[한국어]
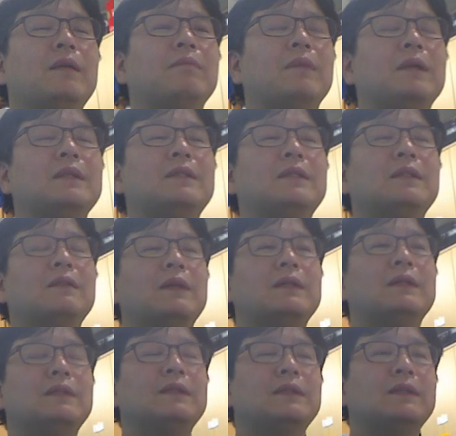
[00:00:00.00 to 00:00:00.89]
마취가
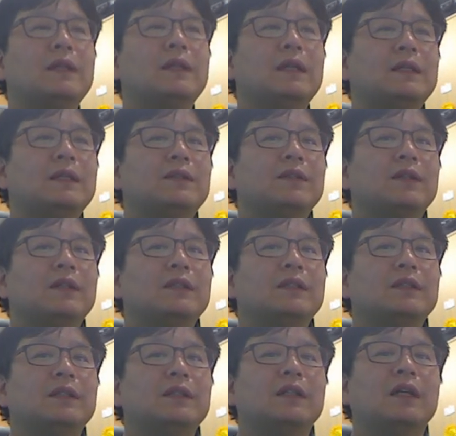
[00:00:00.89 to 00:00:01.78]
완전히 깨기
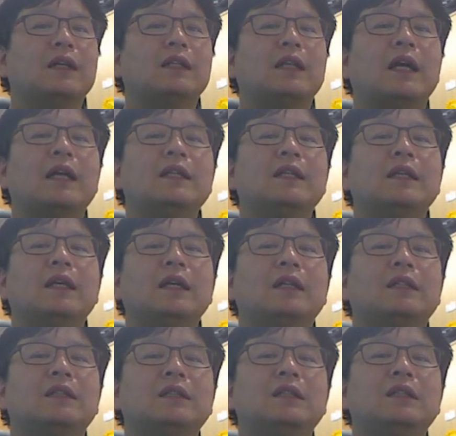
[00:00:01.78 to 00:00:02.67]
전까지는
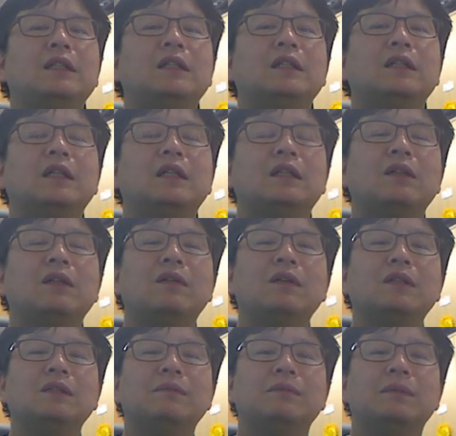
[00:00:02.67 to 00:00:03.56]
다리에 근력이
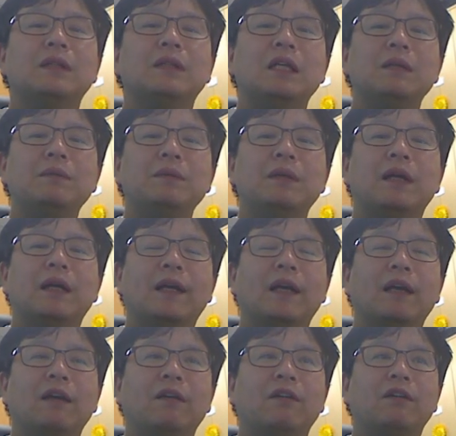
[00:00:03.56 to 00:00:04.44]
떨어집니다. 힘이
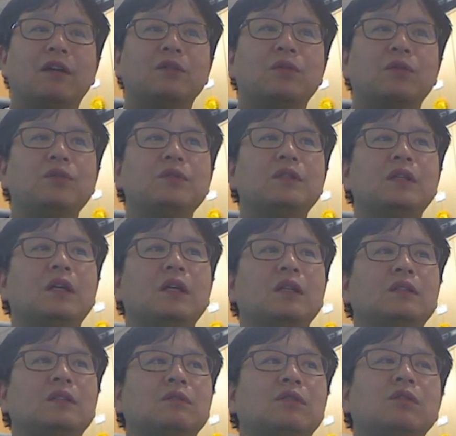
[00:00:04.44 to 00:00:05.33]
약해요. 그래서
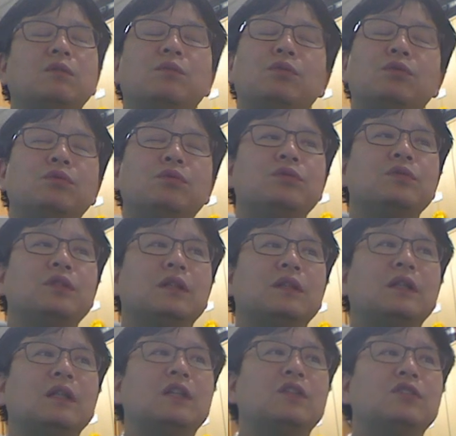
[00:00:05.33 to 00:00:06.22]
그거 모르고
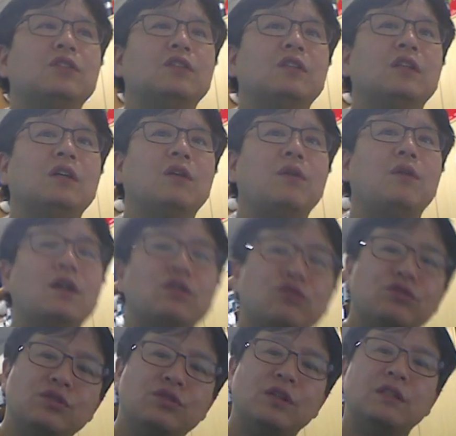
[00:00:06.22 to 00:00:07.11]
혼자 딱 일어섰다가 확
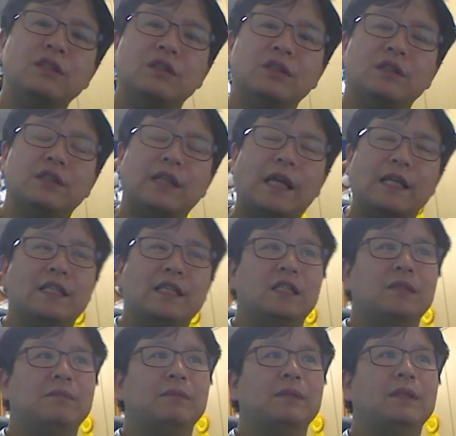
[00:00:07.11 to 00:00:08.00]
주저앉아서
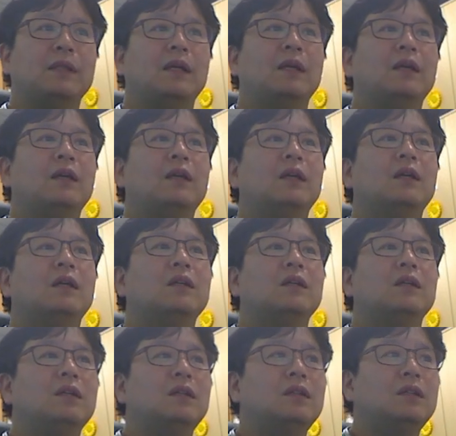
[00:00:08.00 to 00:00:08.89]
다치십니다.
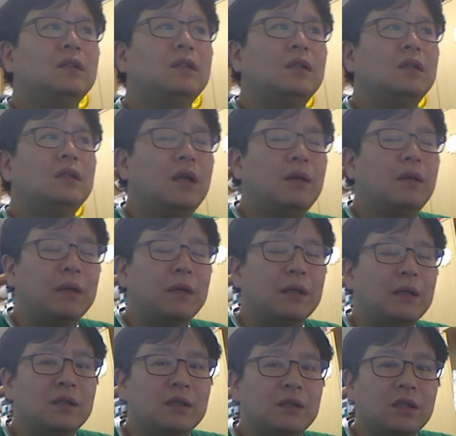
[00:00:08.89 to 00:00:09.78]
그거를
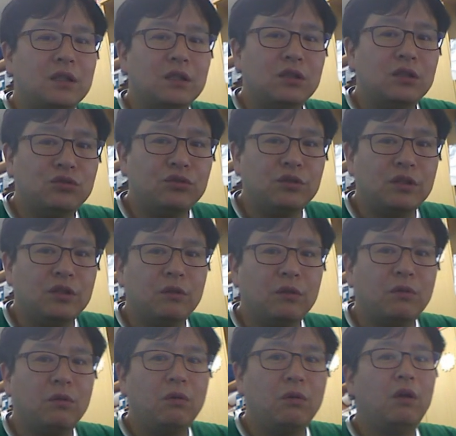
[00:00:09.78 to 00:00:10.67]
반드시
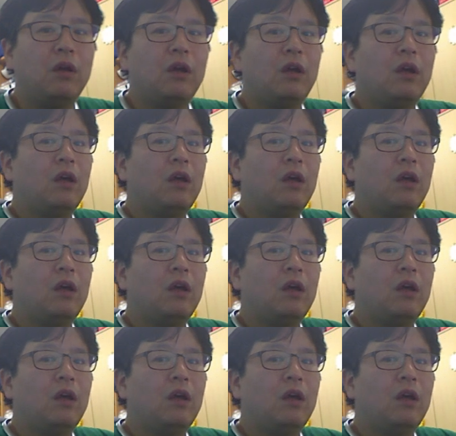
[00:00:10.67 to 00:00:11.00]
주의하고